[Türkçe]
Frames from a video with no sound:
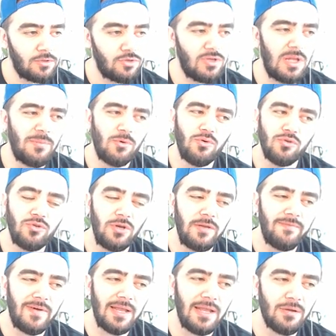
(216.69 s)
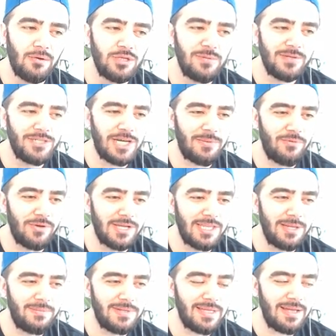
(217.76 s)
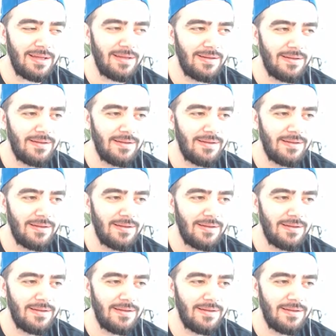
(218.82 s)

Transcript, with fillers: Şundan bir kurtulayım. Valla gözüme çarpıyor ikide bir de